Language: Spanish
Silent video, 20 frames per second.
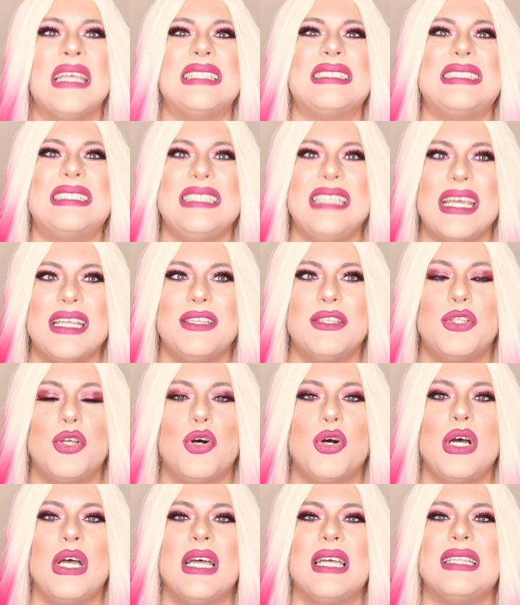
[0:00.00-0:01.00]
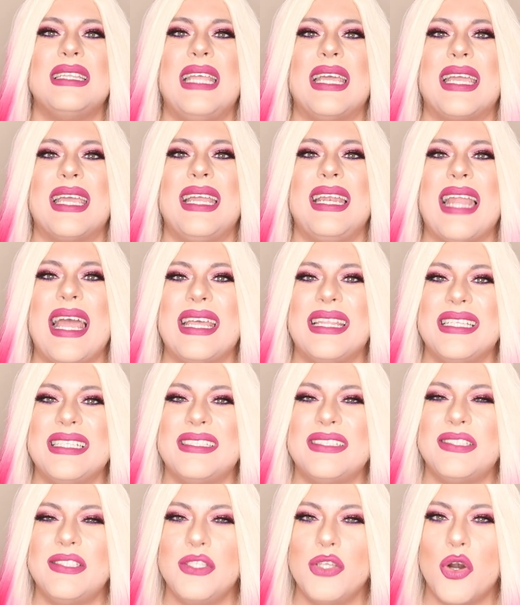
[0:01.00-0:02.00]
siento de que la
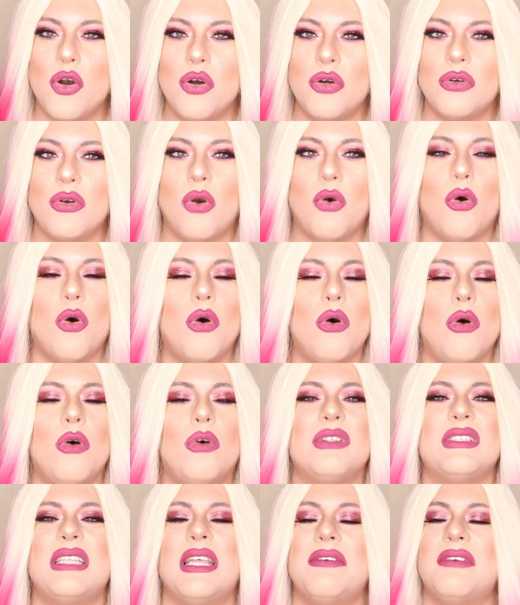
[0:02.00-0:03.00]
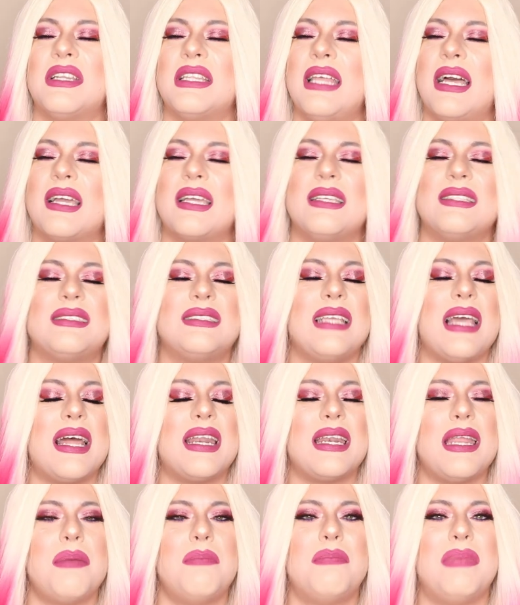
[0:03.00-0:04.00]
edición o de verdad que se ha
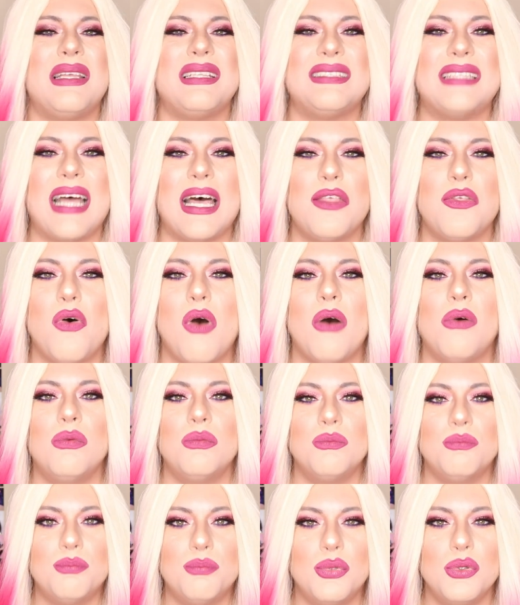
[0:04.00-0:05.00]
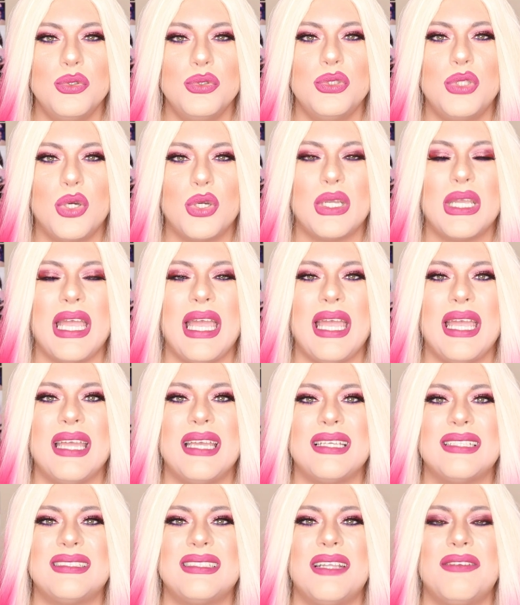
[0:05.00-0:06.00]
respetado a un punto
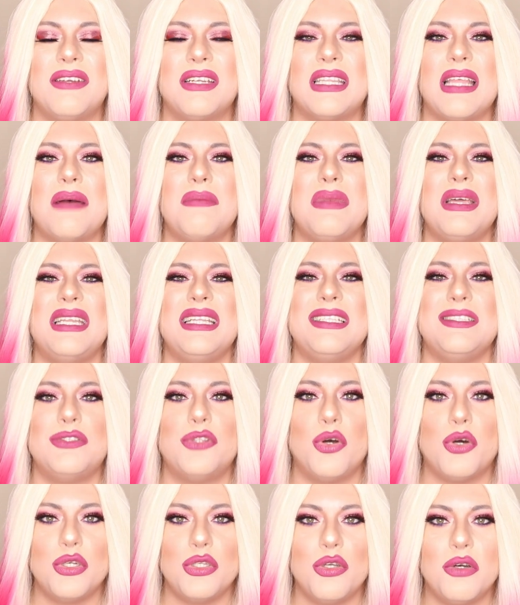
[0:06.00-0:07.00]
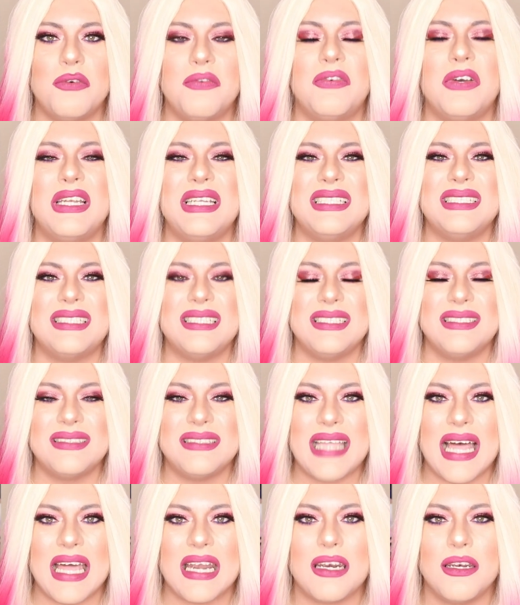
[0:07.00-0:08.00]
que es de verdad meritorio
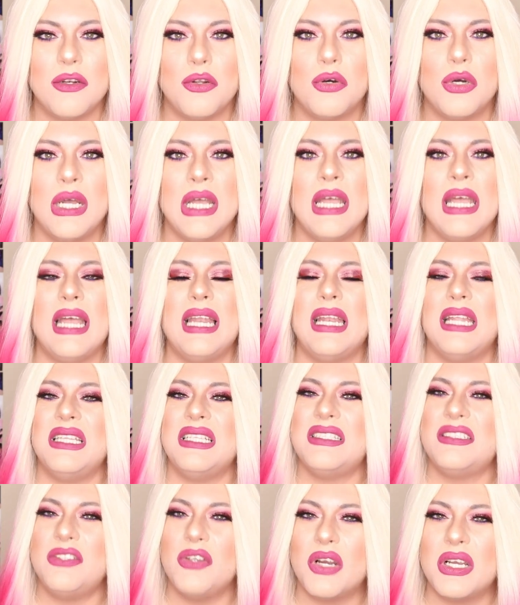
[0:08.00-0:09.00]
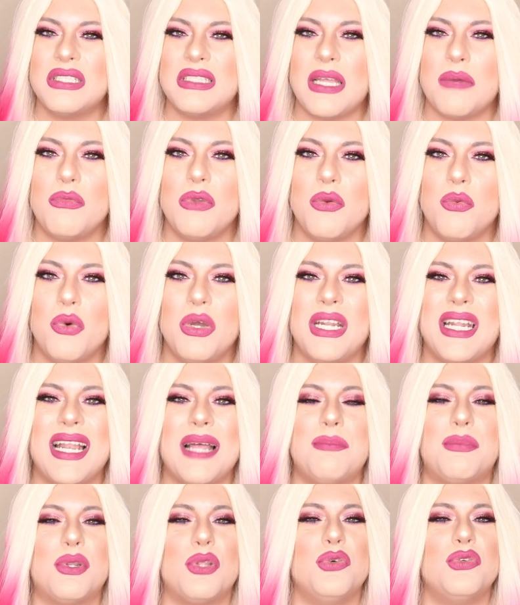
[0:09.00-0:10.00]
felicitarlo. La edición está muy buena,
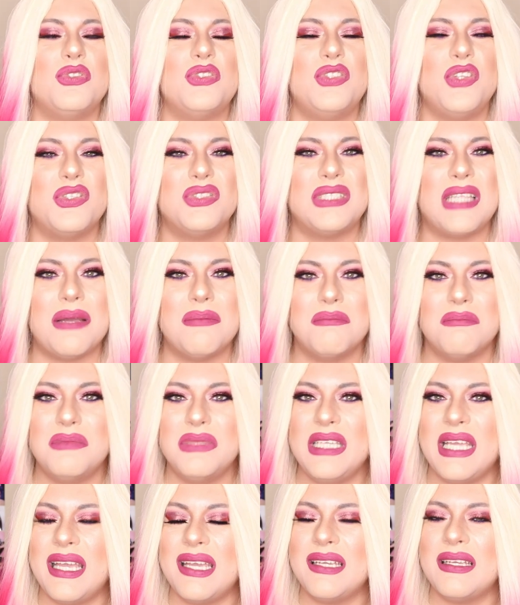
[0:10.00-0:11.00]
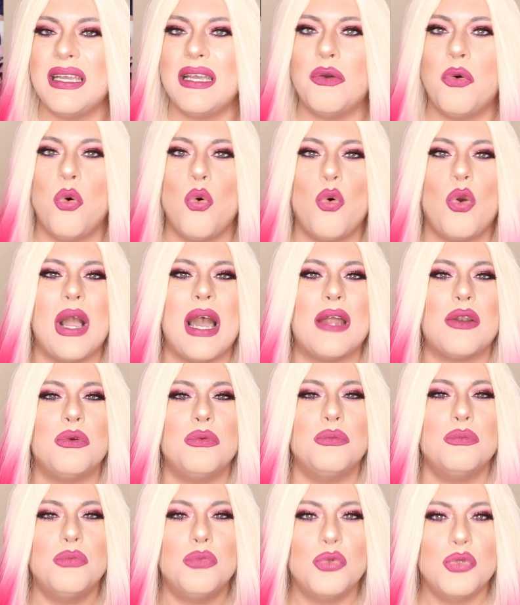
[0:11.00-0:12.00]
la producción también
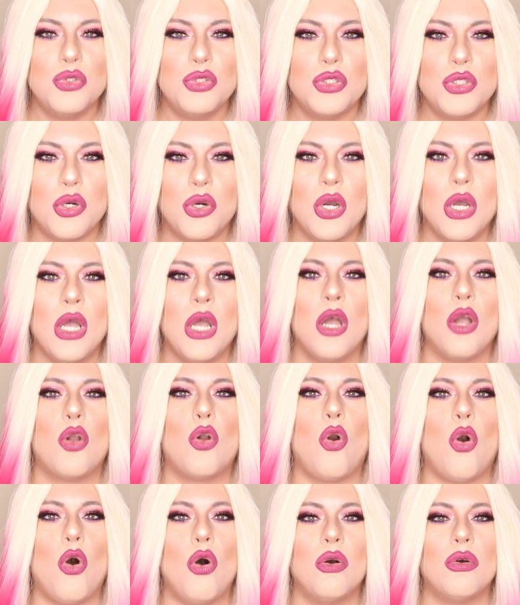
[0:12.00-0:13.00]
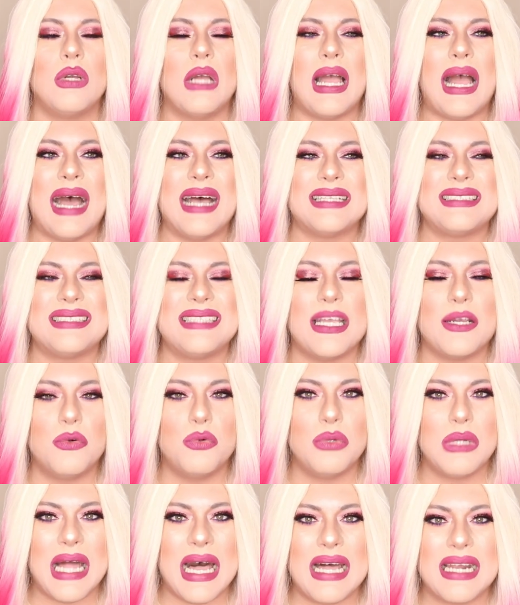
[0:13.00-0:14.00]
jugaron mucho con
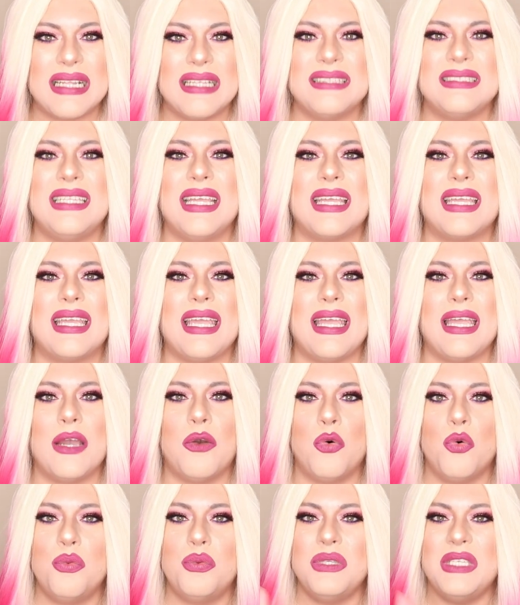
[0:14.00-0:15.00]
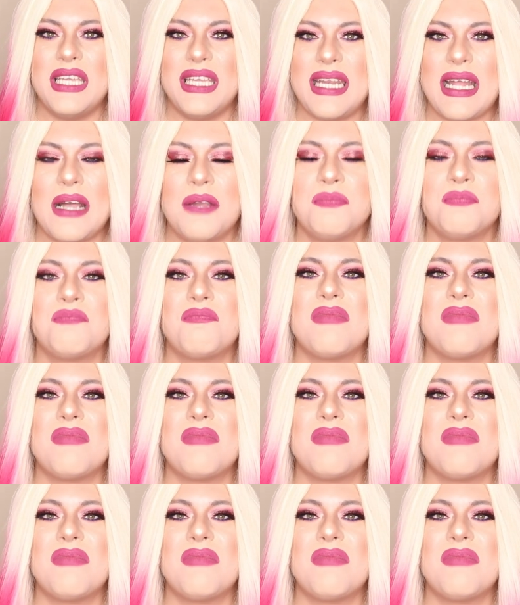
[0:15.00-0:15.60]
asegurar de que hubiera